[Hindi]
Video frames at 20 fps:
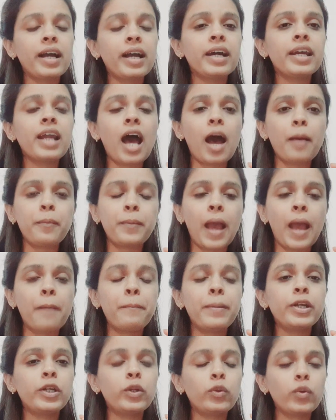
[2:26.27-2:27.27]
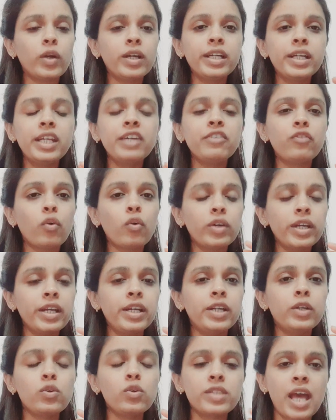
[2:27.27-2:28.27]
अगर आप यहाँ पे 24 फोर
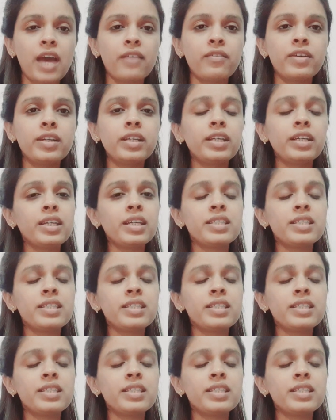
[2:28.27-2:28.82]
इंटू सेवन